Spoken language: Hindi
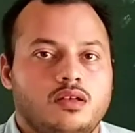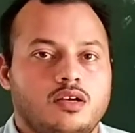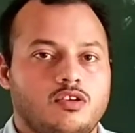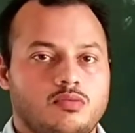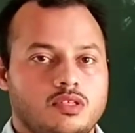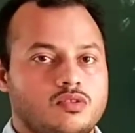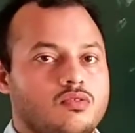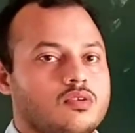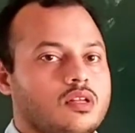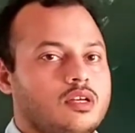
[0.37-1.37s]
हेलो
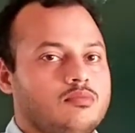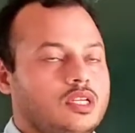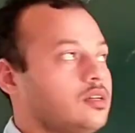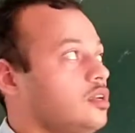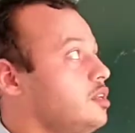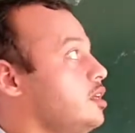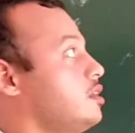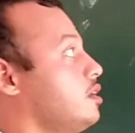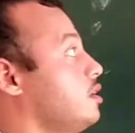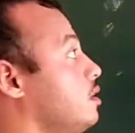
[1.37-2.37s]
बच्चों कल हमने कर लिए
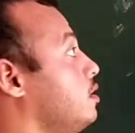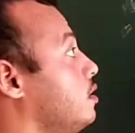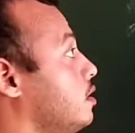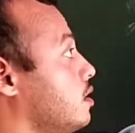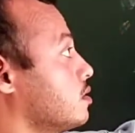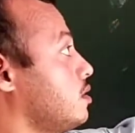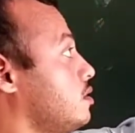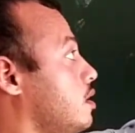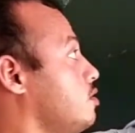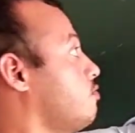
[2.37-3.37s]
थे एक्सरसाइज